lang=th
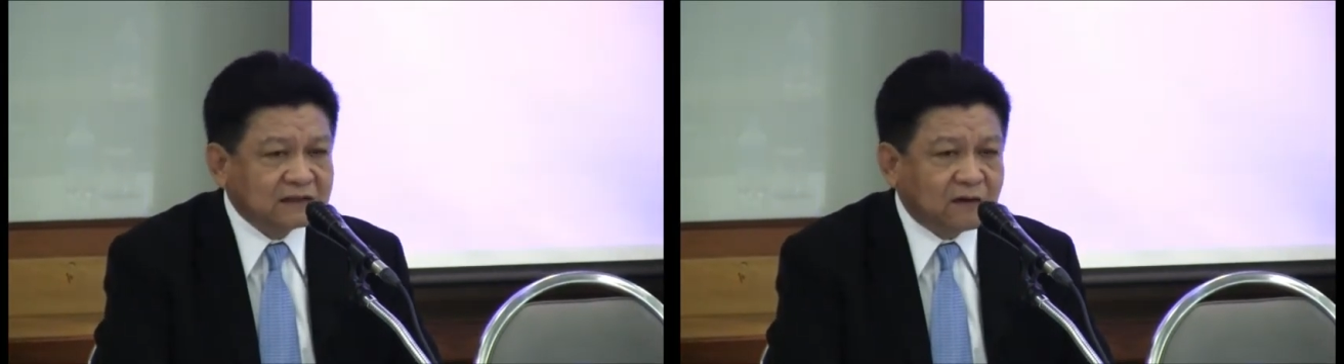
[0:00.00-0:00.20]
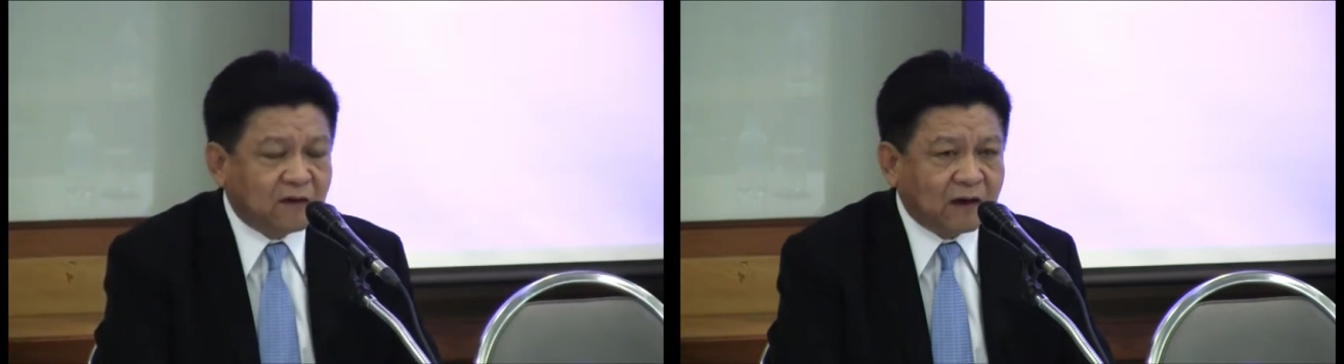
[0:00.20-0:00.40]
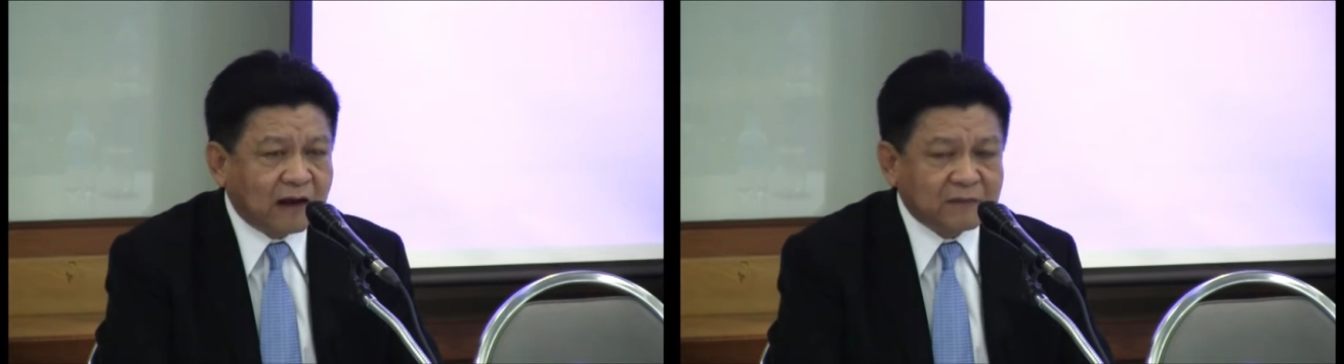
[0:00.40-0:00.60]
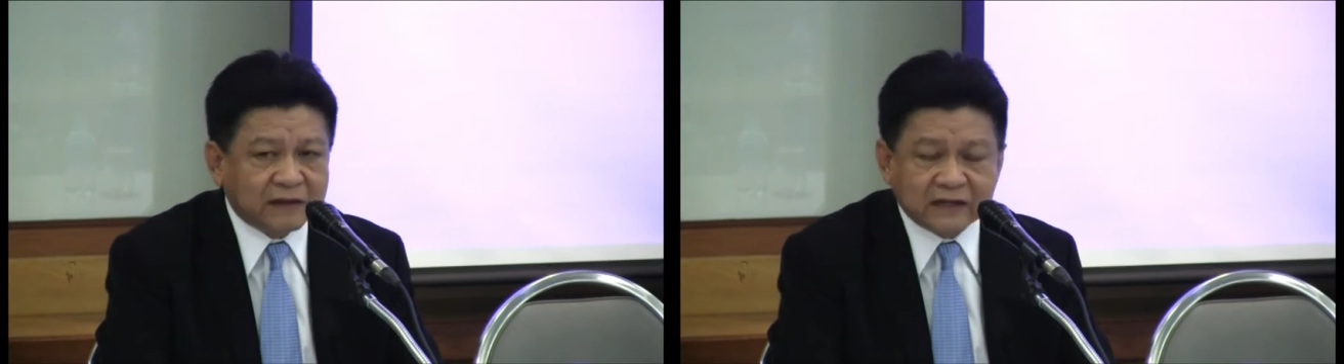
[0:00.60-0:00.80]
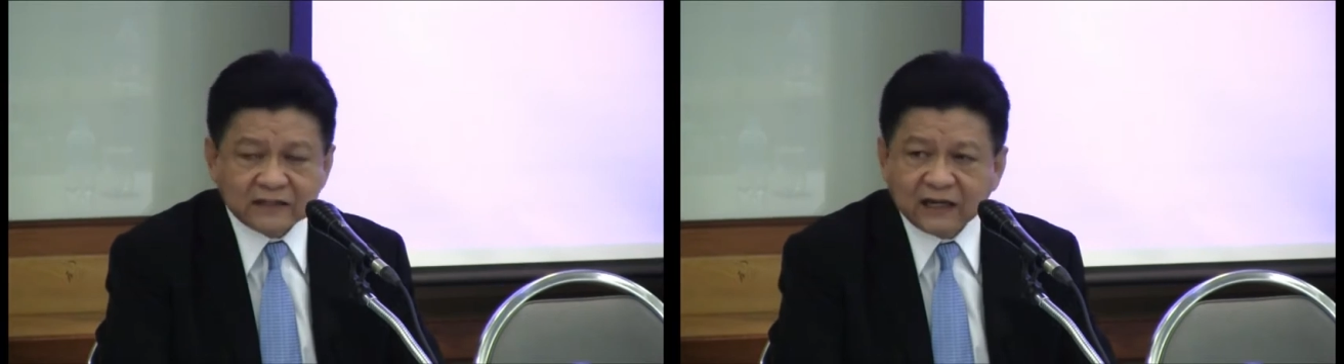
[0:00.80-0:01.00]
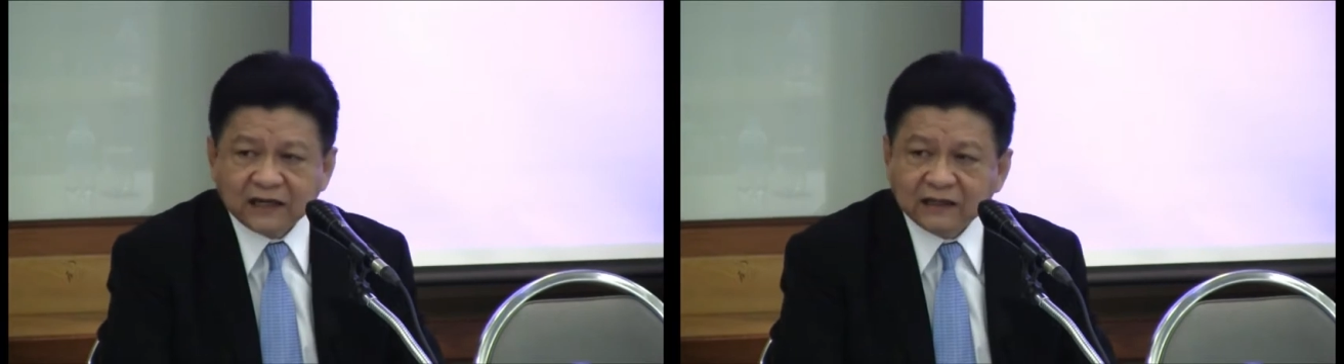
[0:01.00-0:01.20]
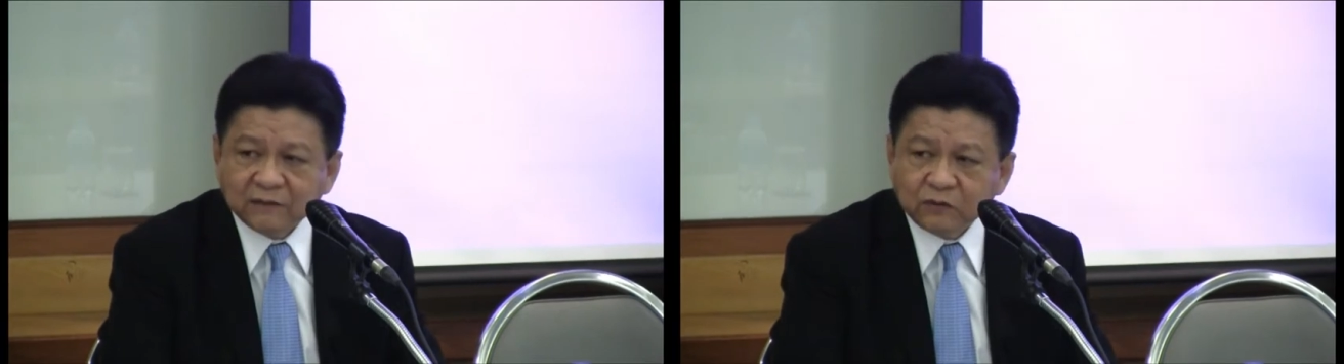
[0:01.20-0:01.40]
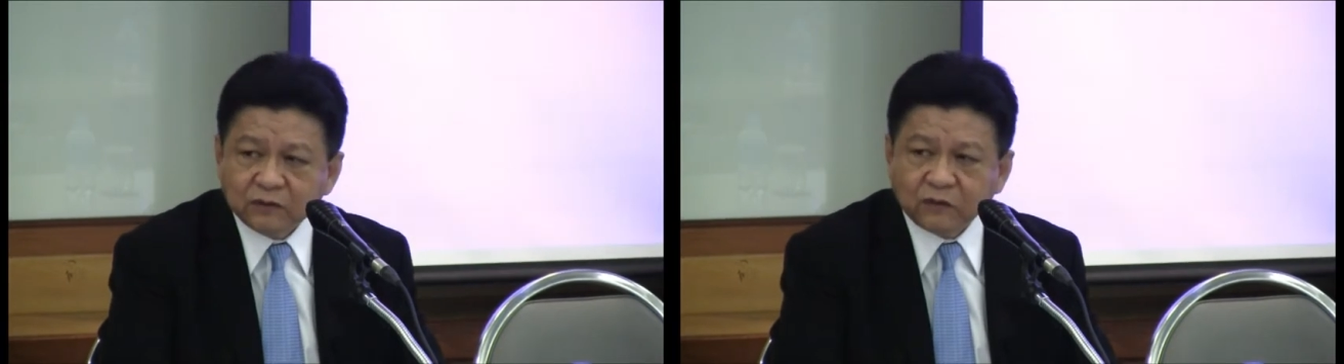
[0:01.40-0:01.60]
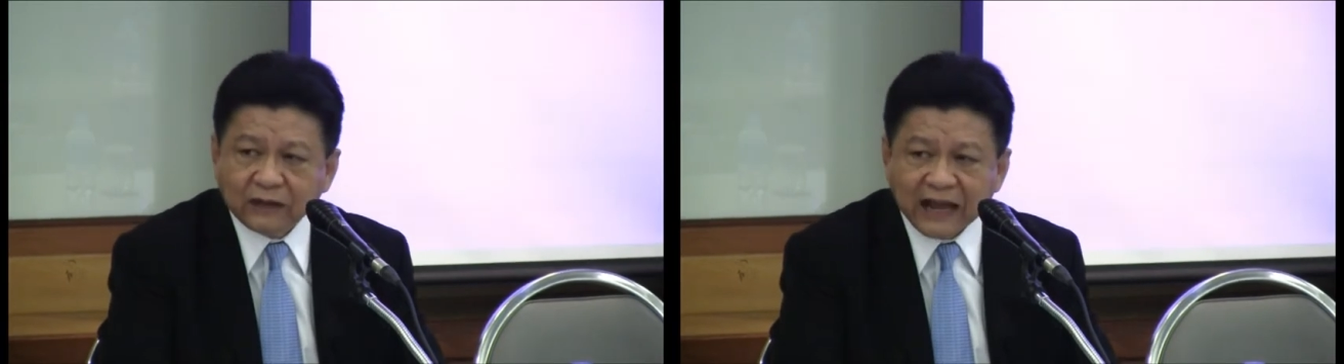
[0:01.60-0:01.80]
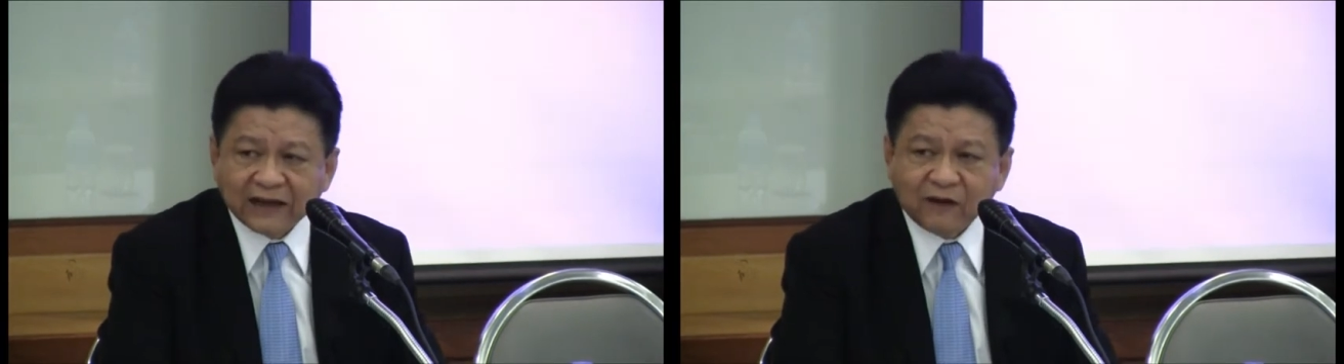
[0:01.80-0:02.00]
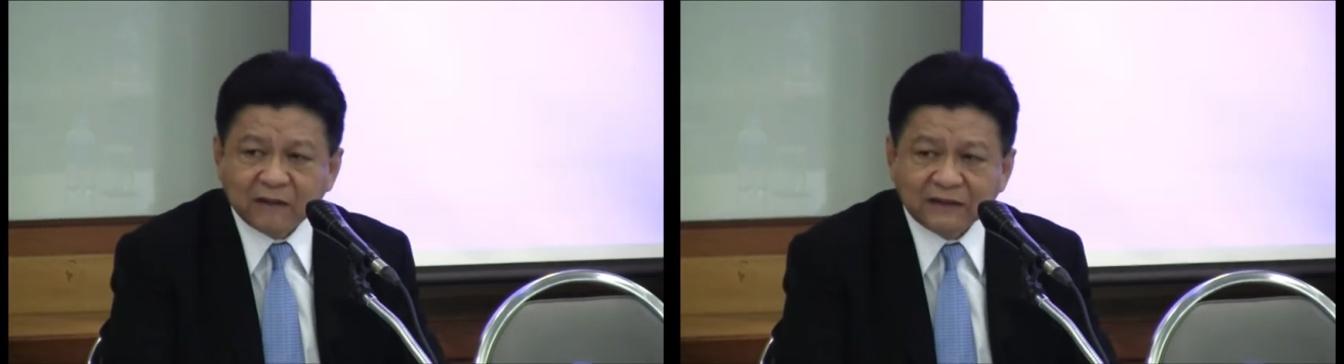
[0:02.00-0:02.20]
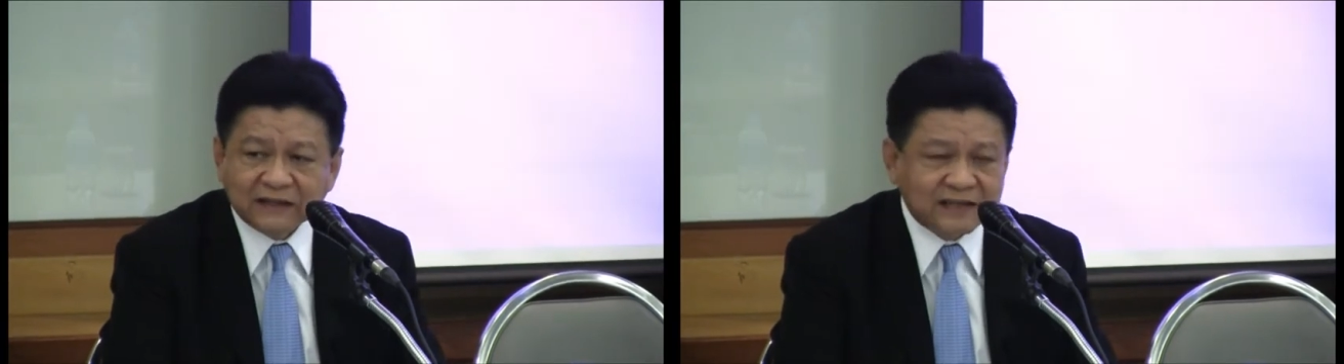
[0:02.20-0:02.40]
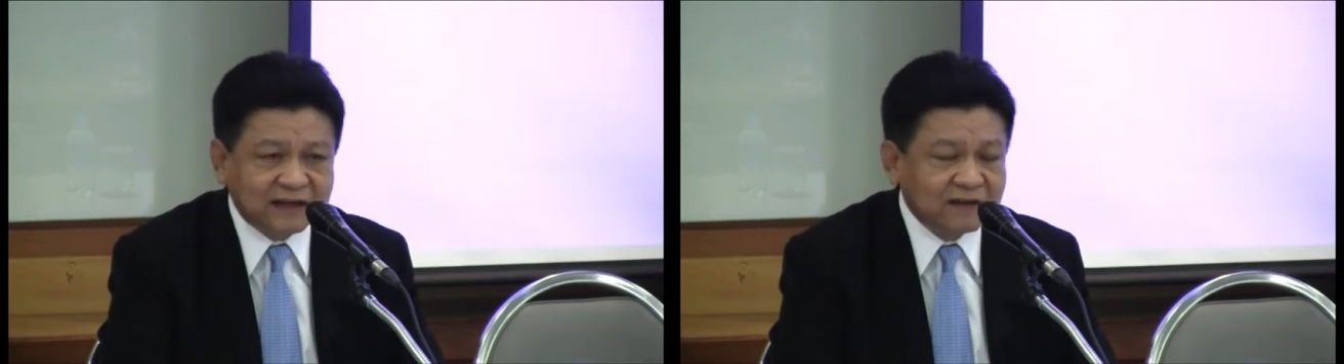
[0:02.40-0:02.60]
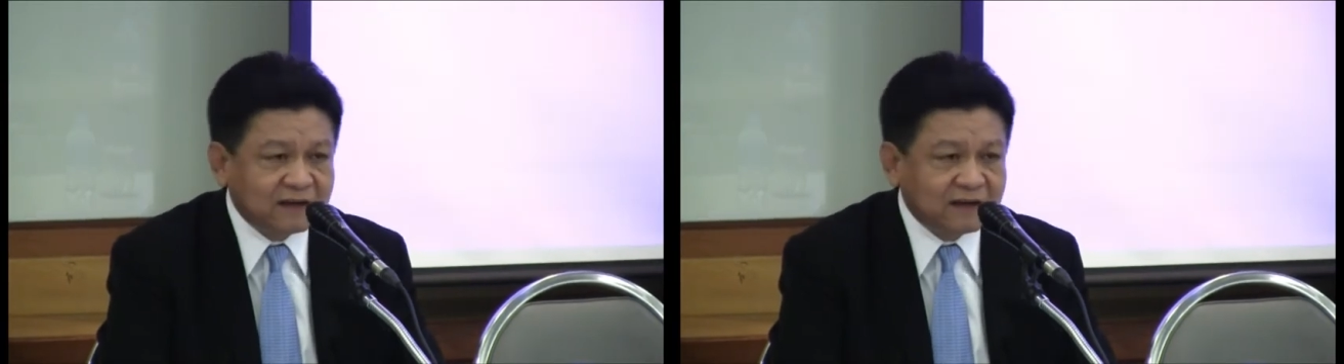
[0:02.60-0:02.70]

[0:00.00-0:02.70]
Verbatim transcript: เจ้าของแอปพลิเคชันหรือผู้ตัวแทนของแอปพลิเคชัน